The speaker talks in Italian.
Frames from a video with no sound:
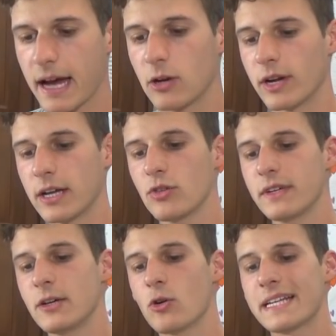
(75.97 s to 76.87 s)
allora io vi
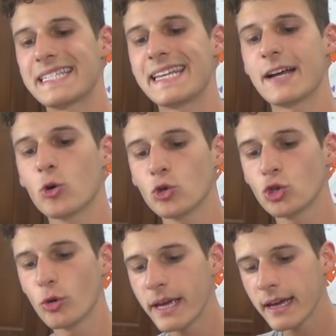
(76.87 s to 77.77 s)
dico che
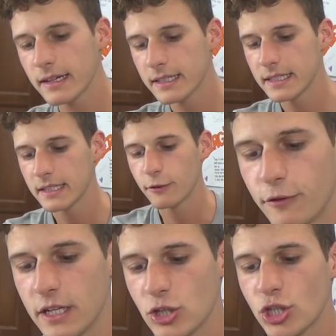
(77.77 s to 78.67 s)
secondo me
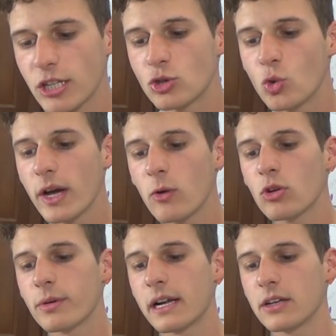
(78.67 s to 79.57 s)
finisce 2-1 per la